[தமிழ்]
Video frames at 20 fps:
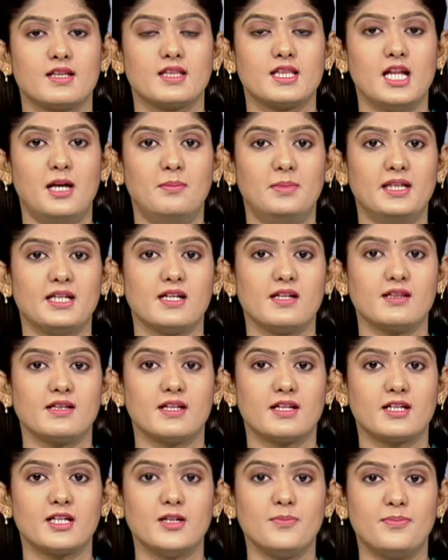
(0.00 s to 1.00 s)

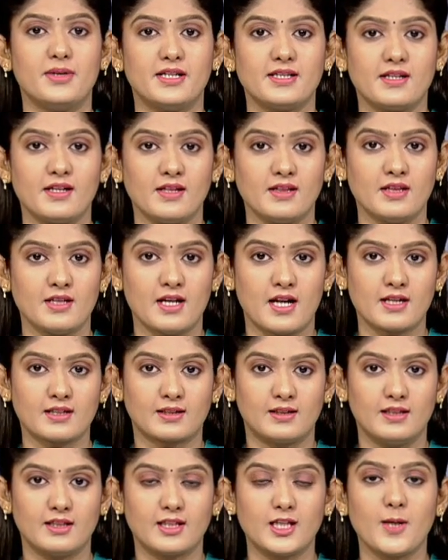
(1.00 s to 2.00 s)
தமிழகத்திற்கு பதினைந்து
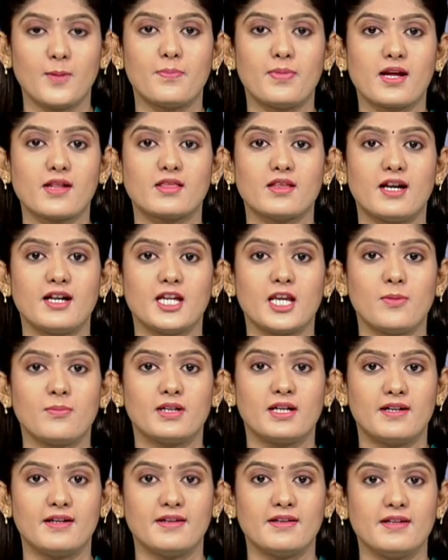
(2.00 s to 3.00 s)
நாட்களுக்கு
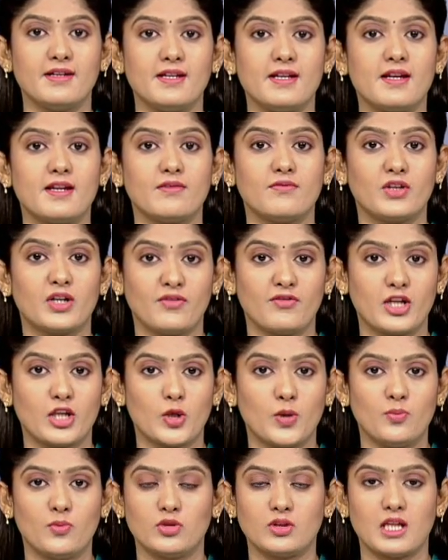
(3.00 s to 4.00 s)
பத்தாயிரம் கன அடி நீர்
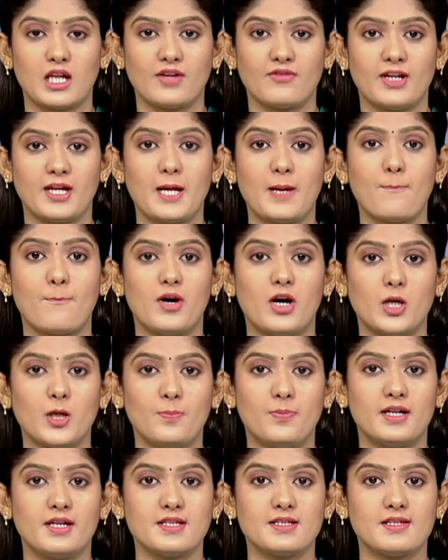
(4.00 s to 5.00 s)
விடுவிக்கும் உத்தரவை
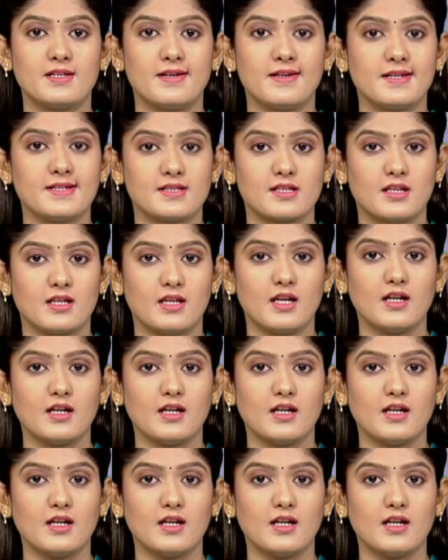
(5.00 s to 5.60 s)
மறுபரிசீலனை செய்ய